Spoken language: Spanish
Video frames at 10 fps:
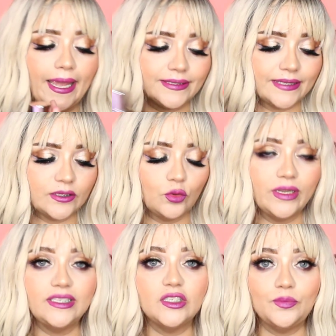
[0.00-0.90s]
Esta es
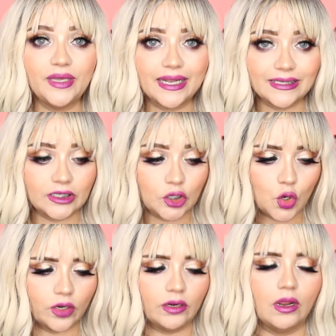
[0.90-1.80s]
una
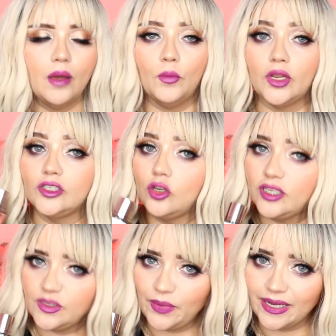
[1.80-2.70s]
inspiración, porque son
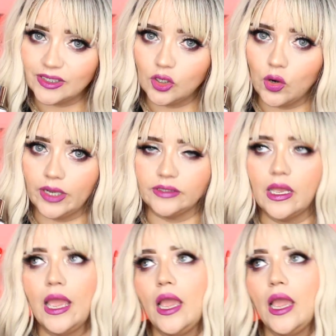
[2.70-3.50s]
inspiraciones.